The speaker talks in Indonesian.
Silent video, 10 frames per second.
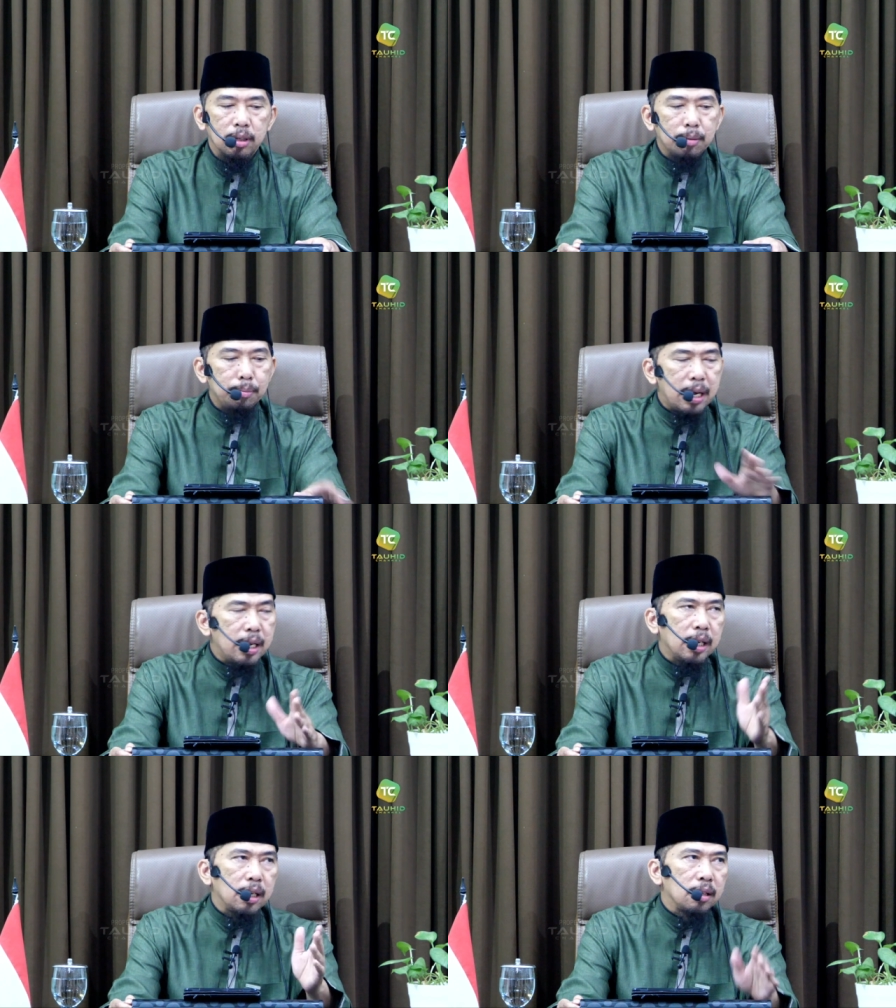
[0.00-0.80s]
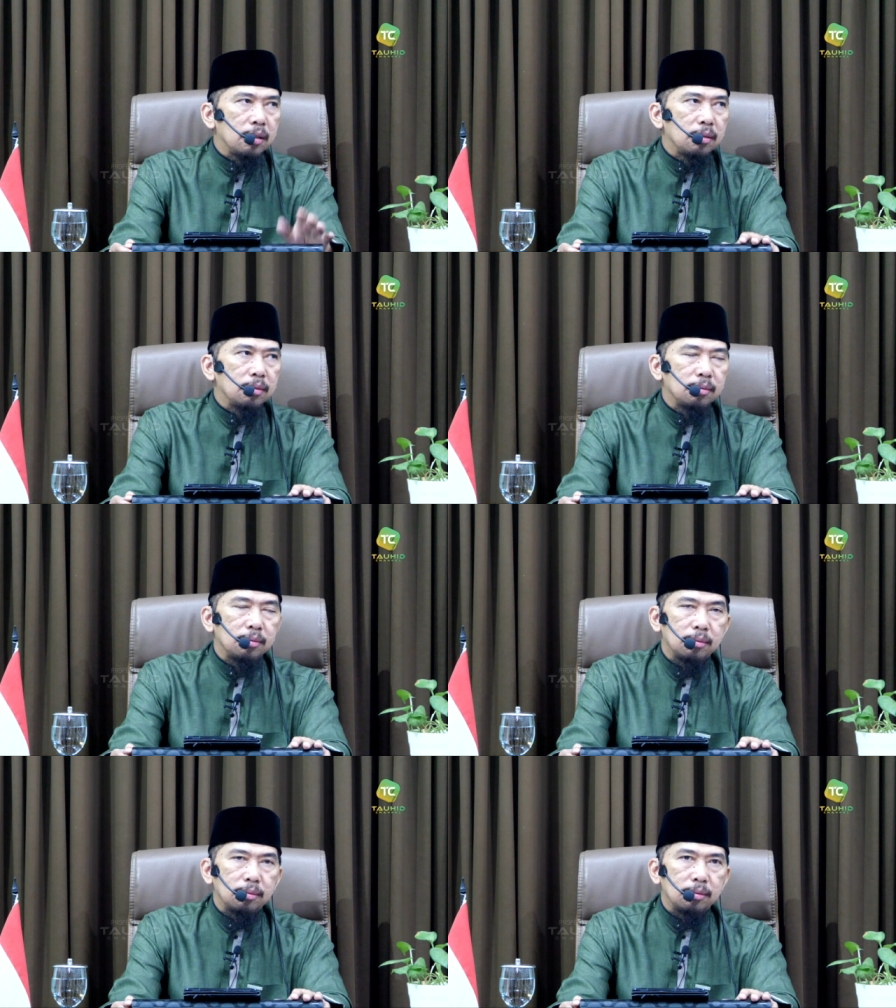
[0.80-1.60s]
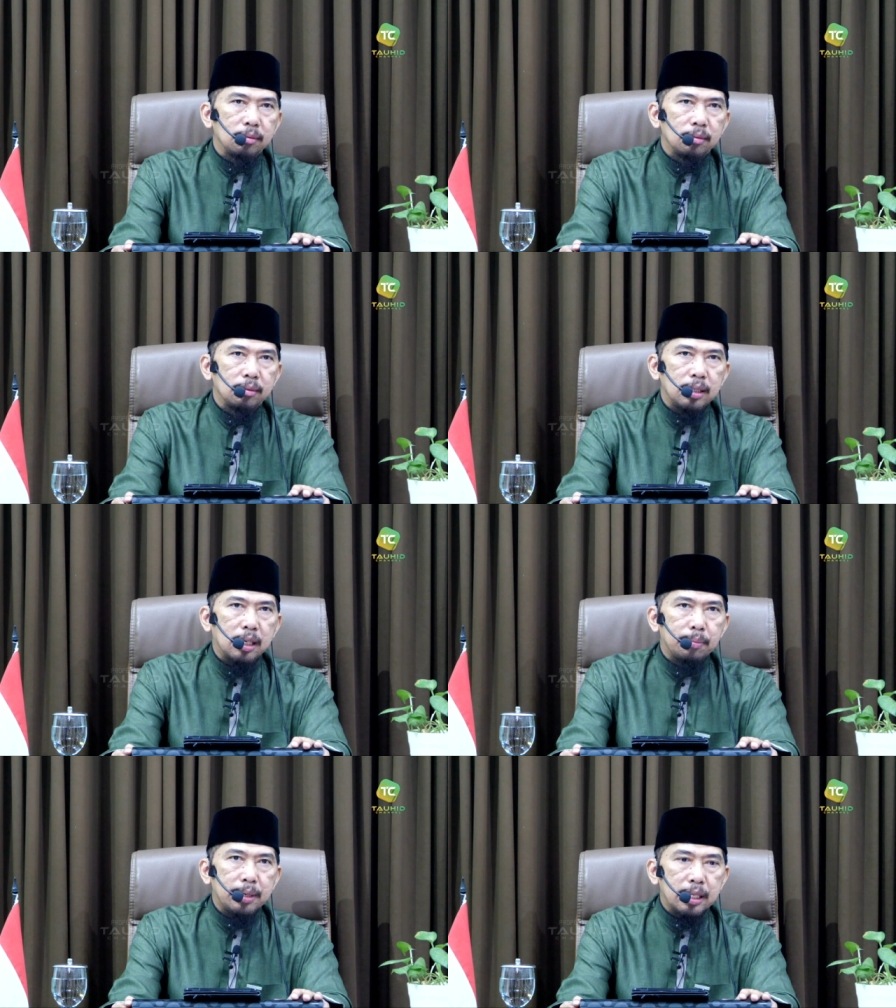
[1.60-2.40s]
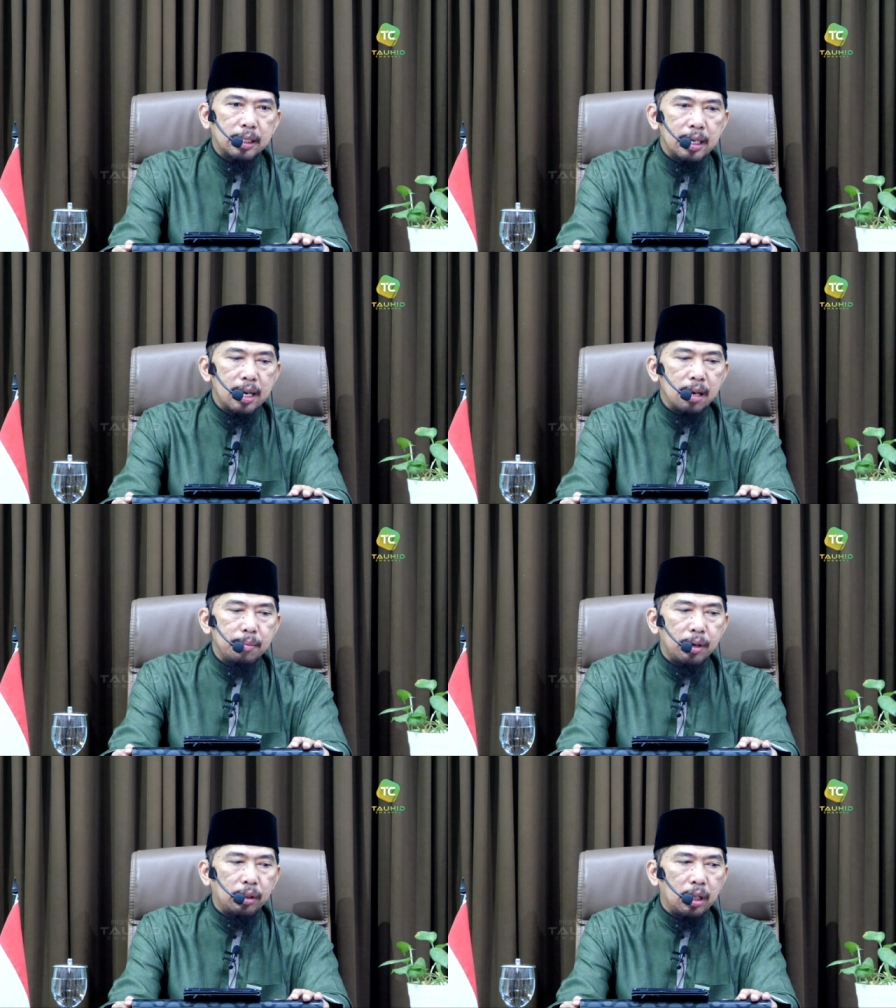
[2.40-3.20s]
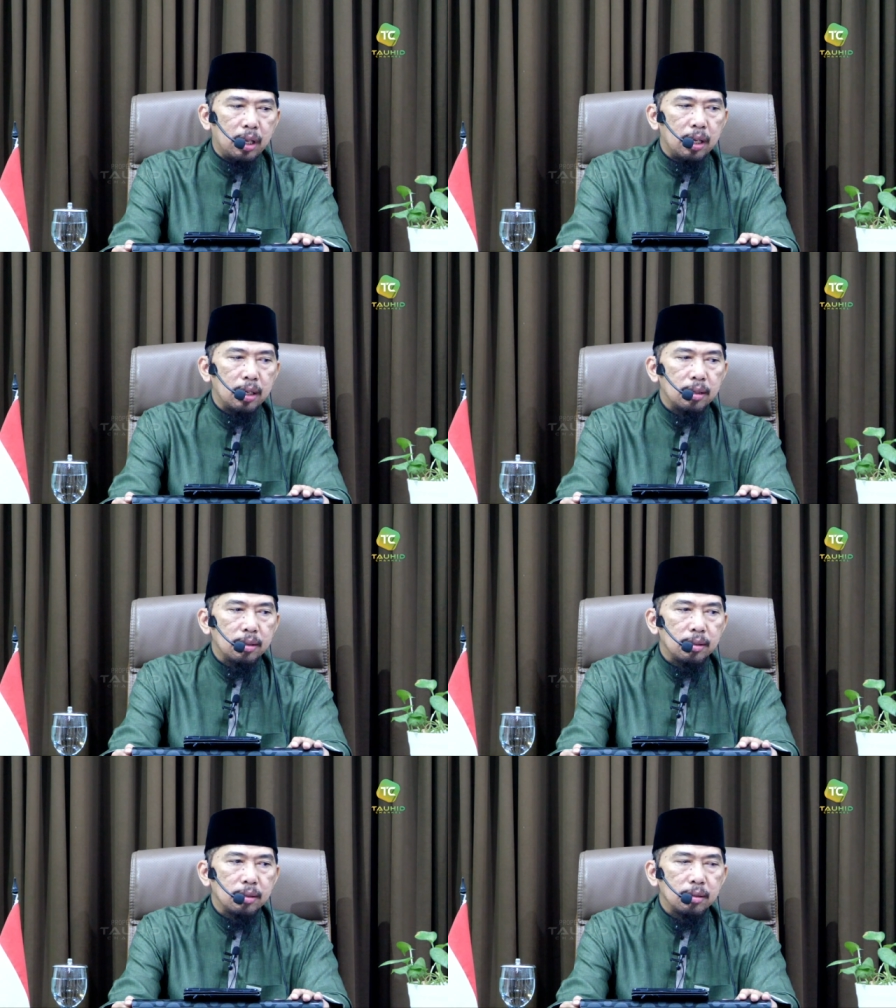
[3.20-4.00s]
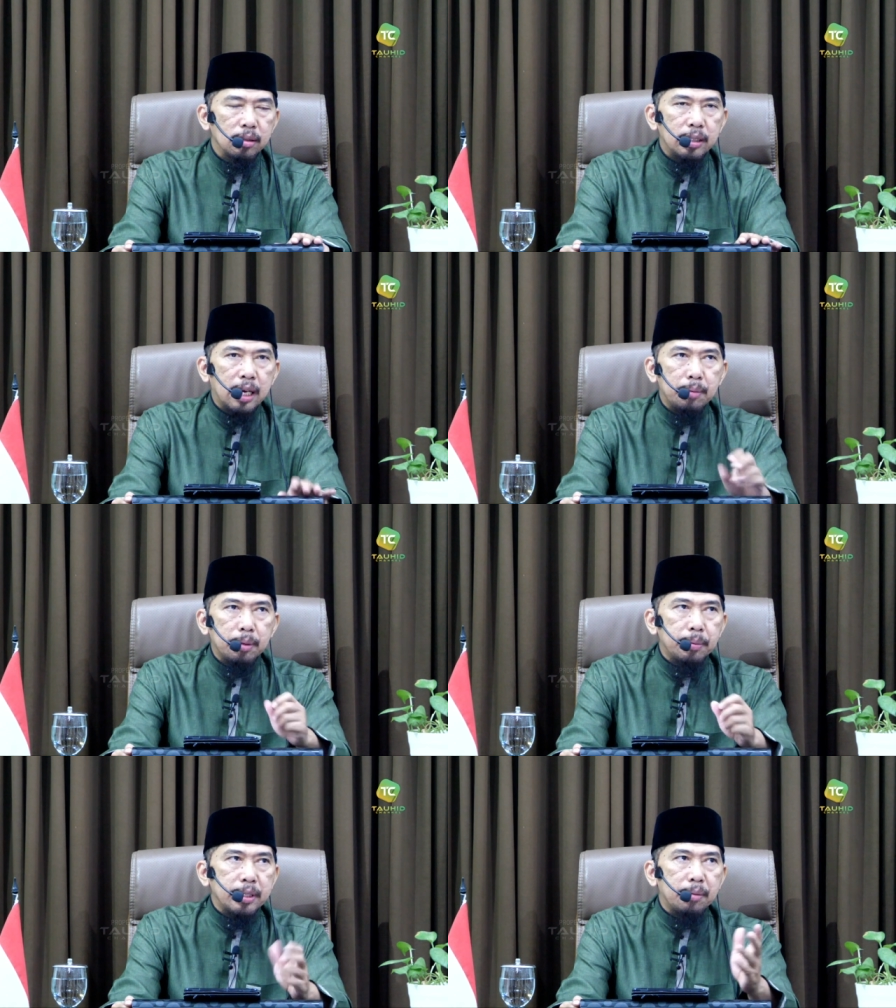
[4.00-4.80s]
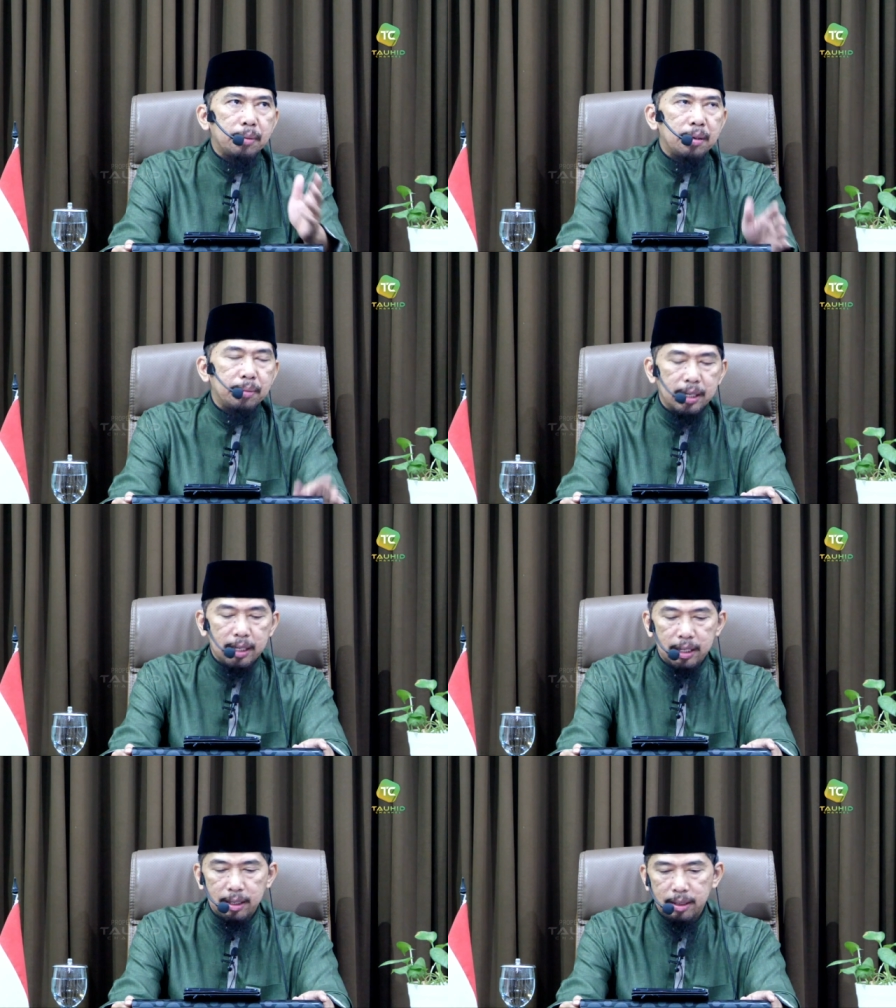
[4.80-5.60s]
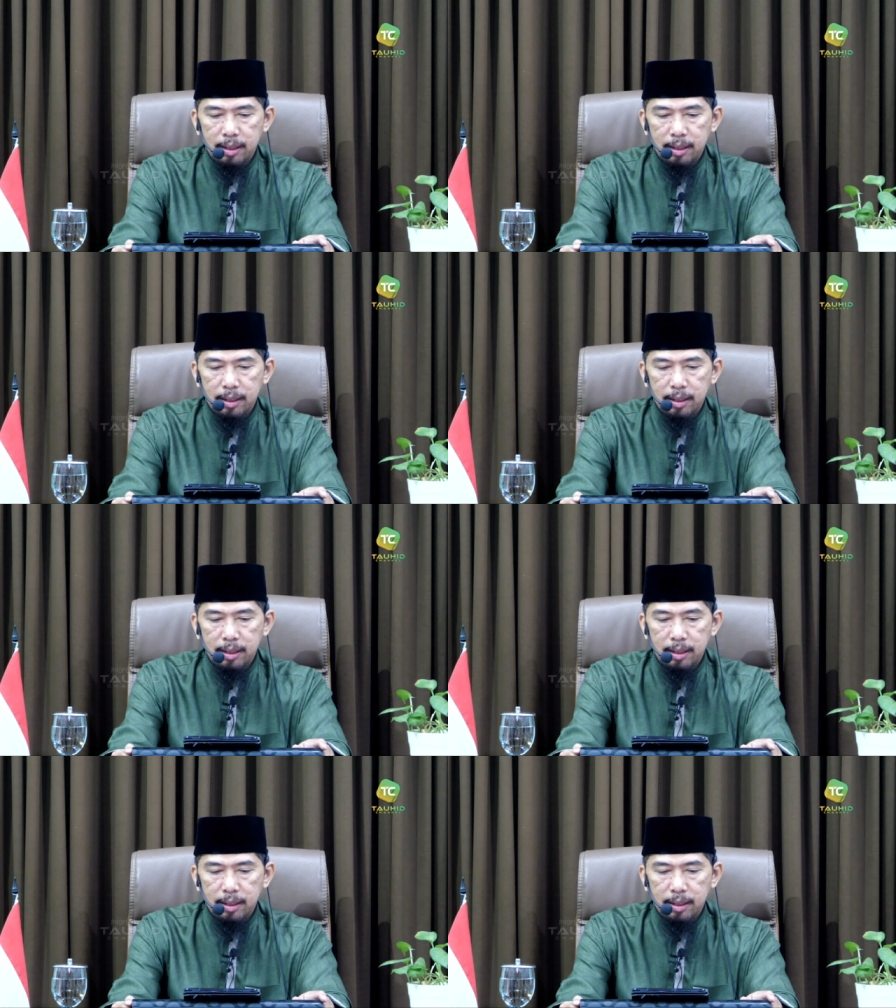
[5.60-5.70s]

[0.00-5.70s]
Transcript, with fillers: Kembali ya kepada tali agama Allah. Jangan berpecah belah begini.